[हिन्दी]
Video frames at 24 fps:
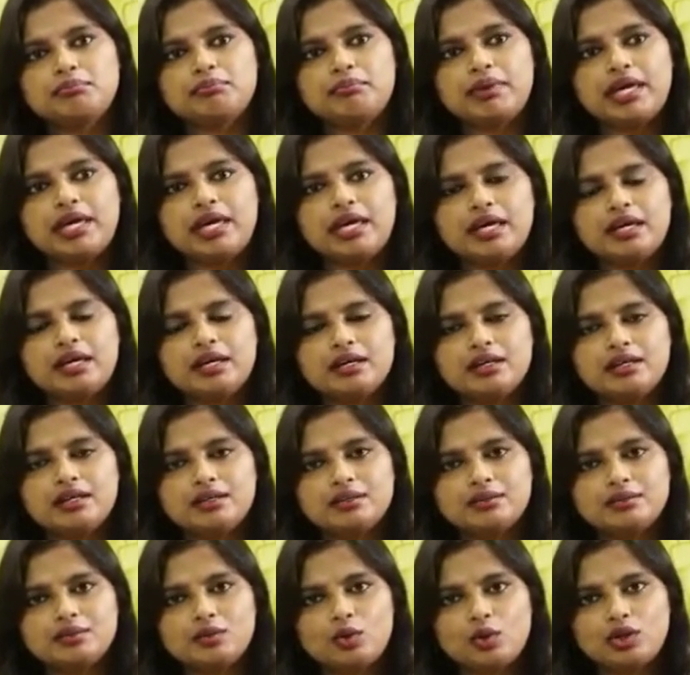मैं
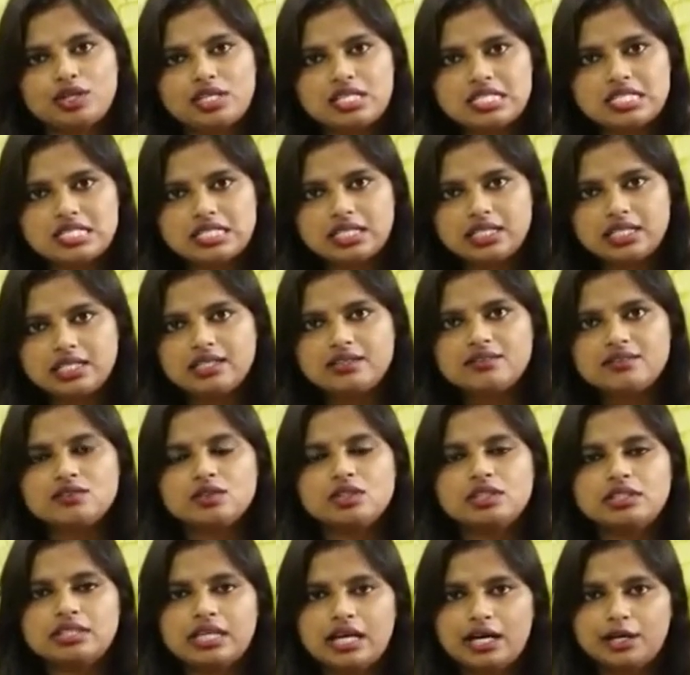ओरिजिनली uh,
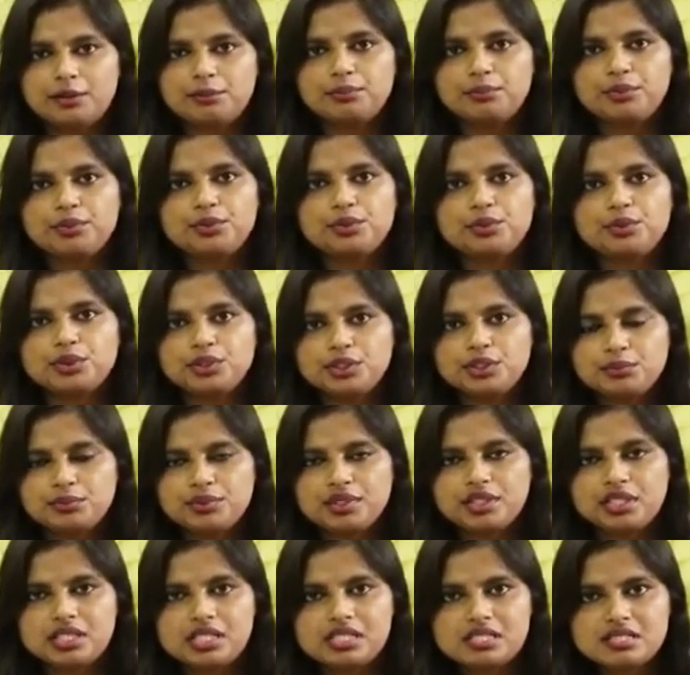सुल्तानपुर उत्तर
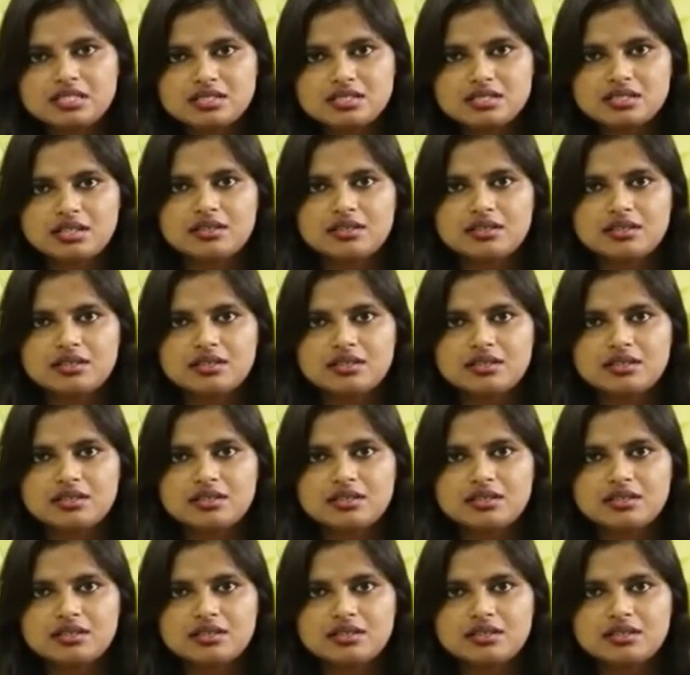प्रदेश